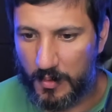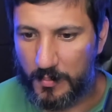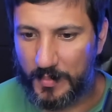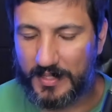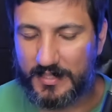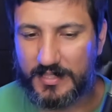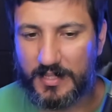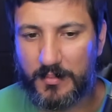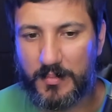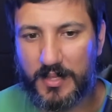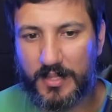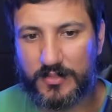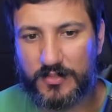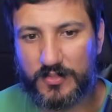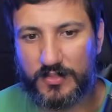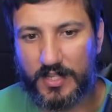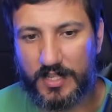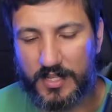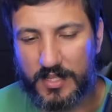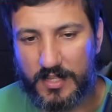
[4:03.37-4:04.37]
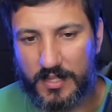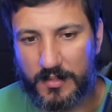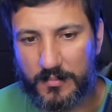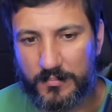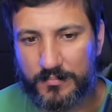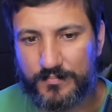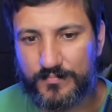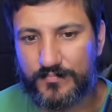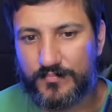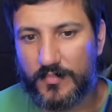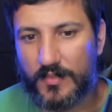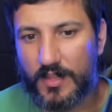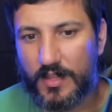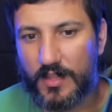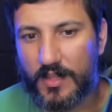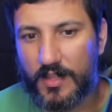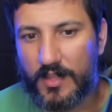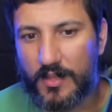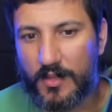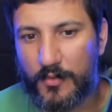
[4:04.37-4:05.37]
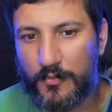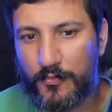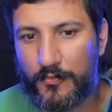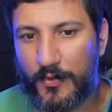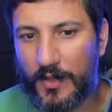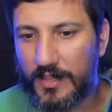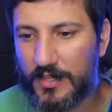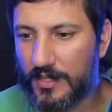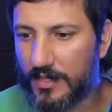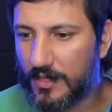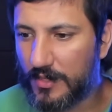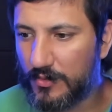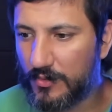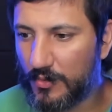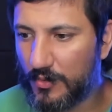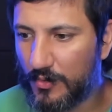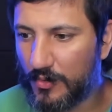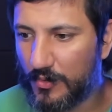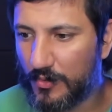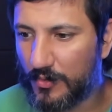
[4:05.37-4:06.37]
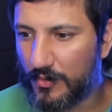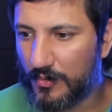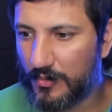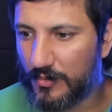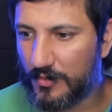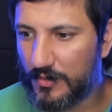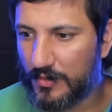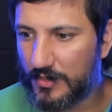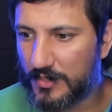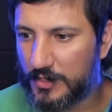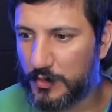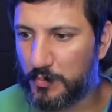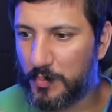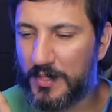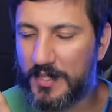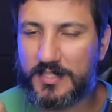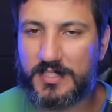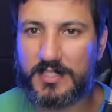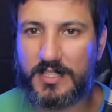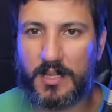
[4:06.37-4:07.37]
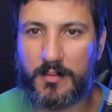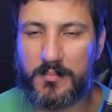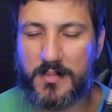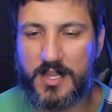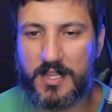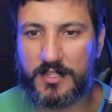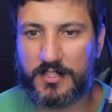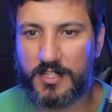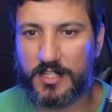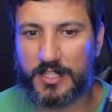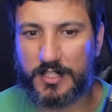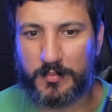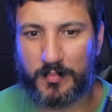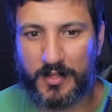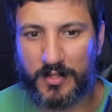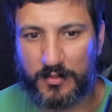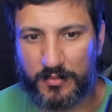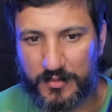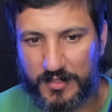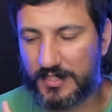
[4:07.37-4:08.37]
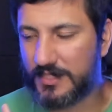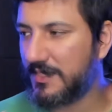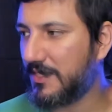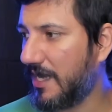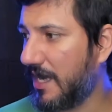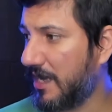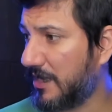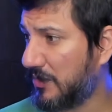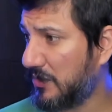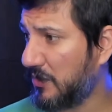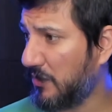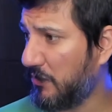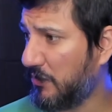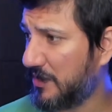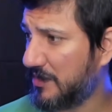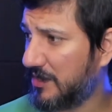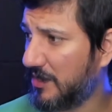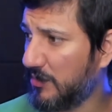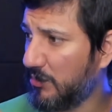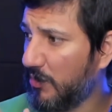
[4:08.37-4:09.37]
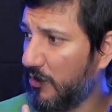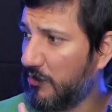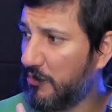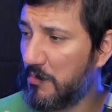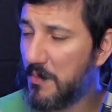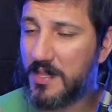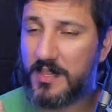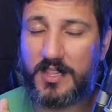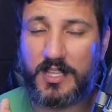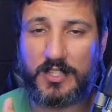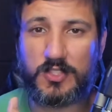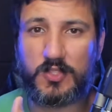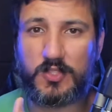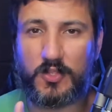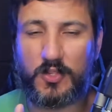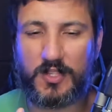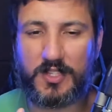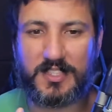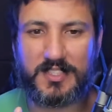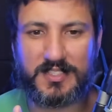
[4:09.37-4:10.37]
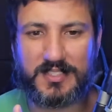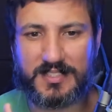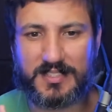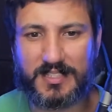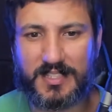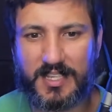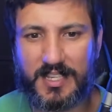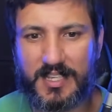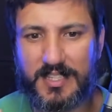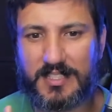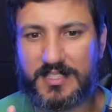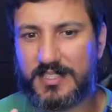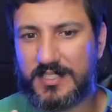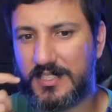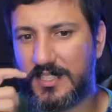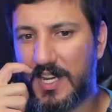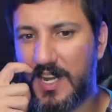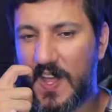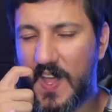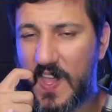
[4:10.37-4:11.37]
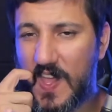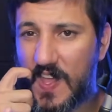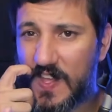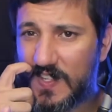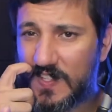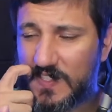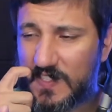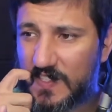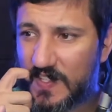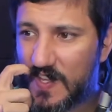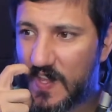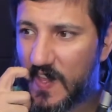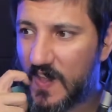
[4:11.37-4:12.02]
pensamentos aí, falando explicitamente a respeito de sexo, fazendo movimentações estranhas